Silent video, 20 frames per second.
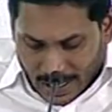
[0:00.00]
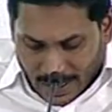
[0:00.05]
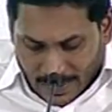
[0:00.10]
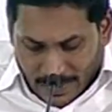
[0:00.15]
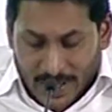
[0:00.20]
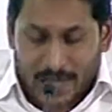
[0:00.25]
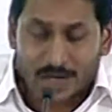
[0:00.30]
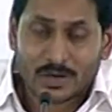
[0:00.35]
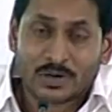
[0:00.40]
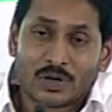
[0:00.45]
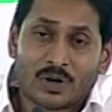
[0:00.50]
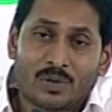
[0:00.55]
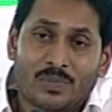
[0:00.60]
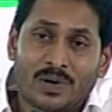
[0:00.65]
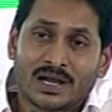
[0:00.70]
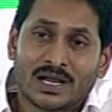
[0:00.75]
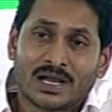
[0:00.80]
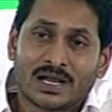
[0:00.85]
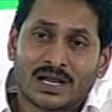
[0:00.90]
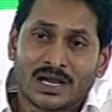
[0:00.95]
దాంట్లో
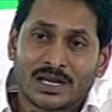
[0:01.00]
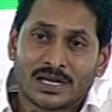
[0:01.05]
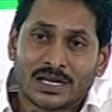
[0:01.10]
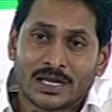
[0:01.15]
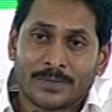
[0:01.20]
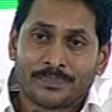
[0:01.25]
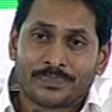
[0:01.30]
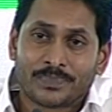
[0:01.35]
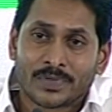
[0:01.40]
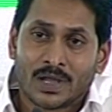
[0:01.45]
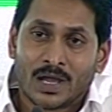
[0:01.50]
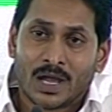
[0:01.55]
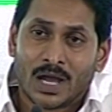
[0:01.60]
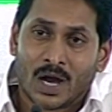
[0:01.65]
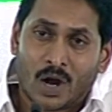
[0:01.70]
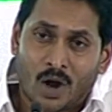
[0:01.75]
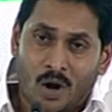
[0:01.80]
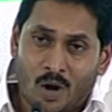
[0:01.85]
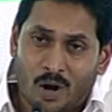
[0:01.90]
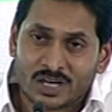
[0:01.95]
భాగంగానే
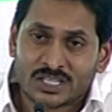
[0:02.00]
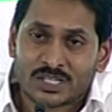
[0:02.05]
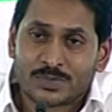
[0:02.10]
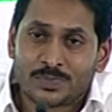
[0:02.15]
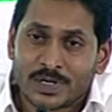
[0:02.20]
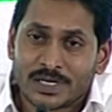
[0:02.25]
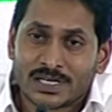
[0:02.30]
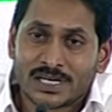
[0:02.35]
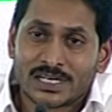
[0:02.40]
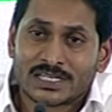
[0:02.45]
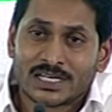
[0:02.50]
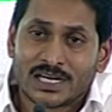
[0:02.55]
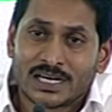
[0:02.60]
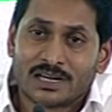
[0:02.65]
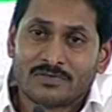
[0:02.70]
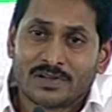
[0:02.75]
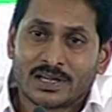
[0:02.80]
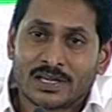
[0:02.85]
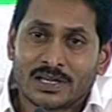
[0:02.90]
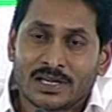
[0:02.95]
హాస్పిటల్స్
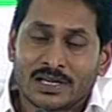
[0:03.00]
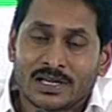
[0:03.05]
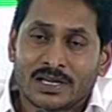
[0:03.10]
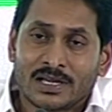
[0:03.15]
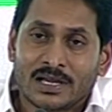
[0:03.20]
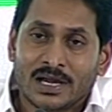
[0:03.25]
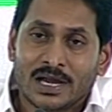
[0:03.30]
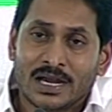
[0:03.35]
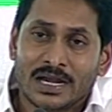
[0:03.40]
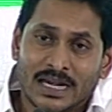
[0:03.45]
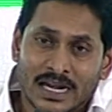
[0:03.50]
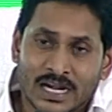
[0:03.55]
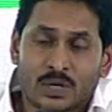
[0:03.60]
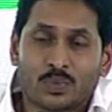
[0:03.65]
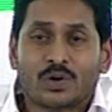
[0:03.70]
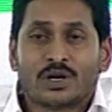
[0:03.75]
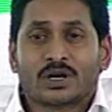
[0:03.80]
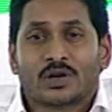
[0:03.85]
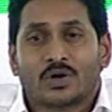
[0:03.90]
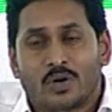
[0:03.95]
అన్నవి
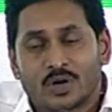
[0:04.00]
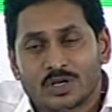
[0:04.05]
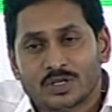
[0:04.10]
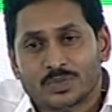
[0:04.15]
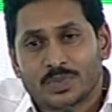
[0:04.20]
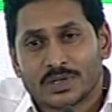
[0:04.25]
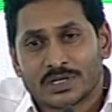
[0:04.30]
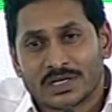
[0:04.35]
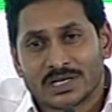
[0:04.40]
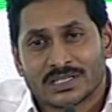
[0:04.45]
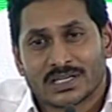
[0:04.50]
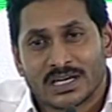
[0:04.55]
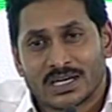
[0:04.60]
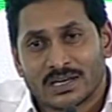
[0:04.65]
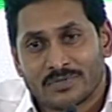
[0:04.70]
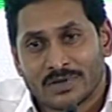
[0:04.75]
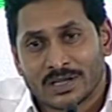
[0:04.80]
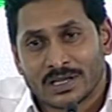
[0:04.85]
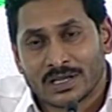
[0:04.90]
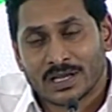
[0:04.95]
నెట్వర్క్ హాస్పిటల్స్
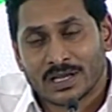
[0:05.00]
అన్నవి